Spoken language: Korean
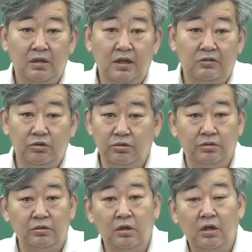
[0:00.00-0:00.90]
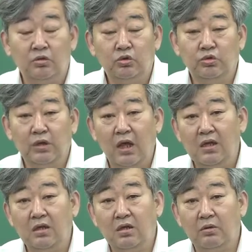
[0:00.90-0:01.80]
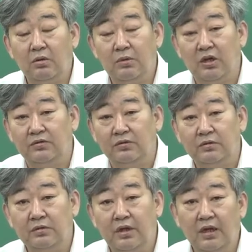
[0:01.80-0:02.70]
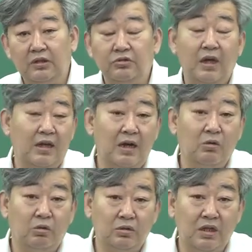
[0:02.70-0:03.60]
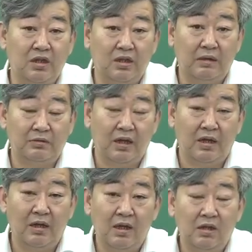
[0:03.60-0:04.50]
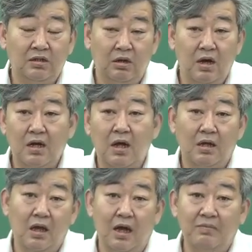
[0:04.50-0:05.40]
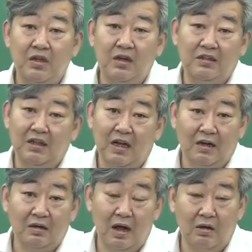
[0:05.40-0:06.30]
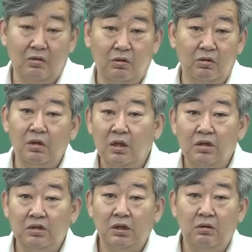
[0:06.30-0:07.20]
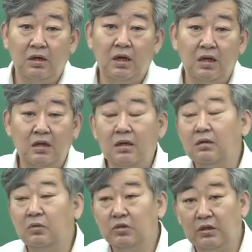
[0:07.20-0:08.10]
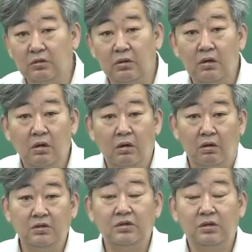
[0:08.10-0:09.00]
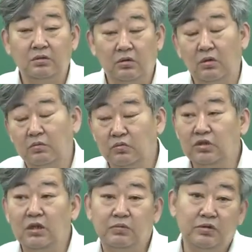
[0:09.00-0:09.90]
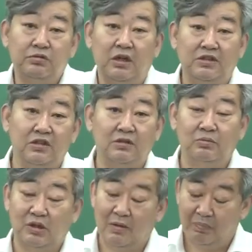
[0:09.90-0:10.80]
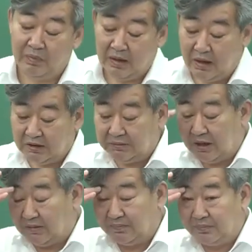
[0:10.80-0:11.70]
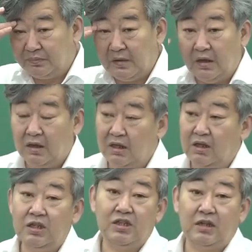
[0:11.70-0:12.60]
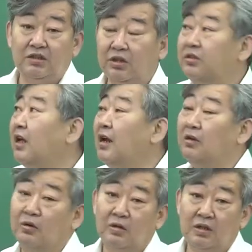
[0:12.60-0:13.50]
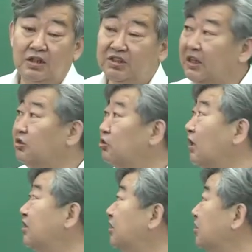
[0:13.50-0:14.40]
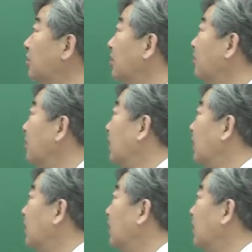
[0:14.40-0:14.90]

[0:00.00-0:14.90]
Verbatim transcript: 대충 눈에 익혀놓으면 네 개 중에 하나 고르기 때문에 정확하게 암기를 하지 않고 정확하게 이해를 못해도 어느 정도 문제를 풀 수가 있었습니다. 하지만 이 2차는 전혀 달라요. 2차는 주관식이죠.